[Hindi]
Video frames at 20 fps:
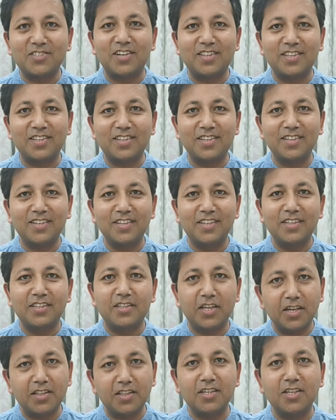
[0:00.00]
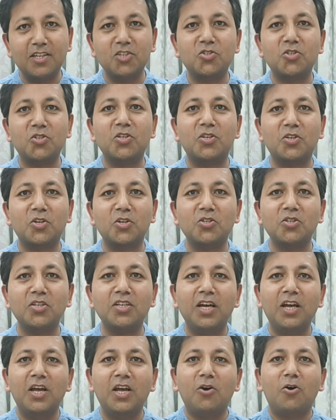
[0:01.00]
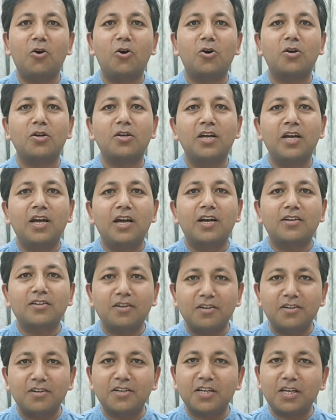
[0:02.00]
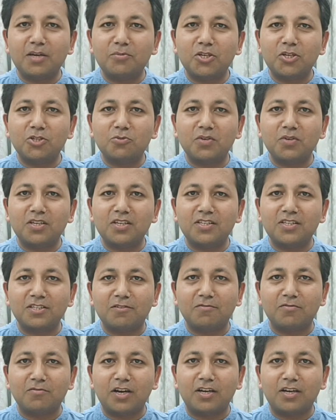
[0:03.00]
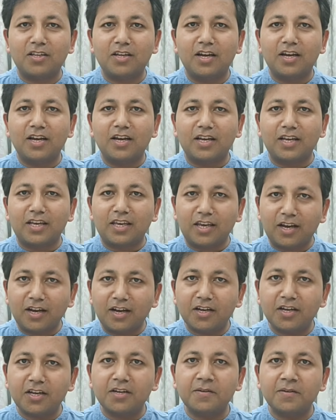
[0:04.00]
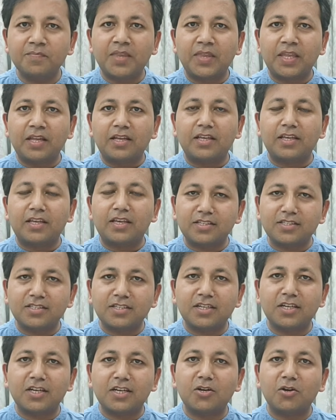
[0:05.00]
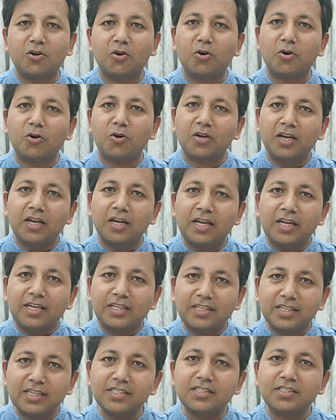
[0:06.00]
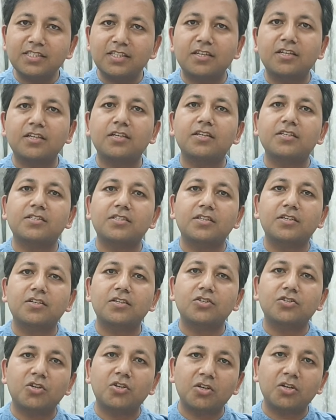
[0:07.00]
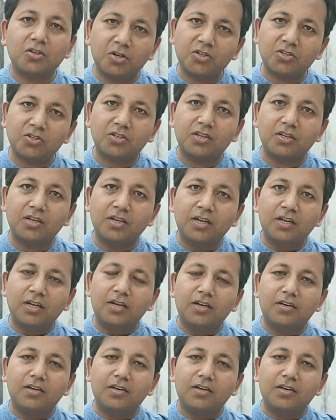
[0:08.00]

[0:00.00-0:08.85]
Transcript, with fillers: आगे चलते हैं देखते हैं श्री कृष्ण और कर्ण के बीच में ये संवाद क्या है कैसा है और किस तरीके से श्री कृष्ण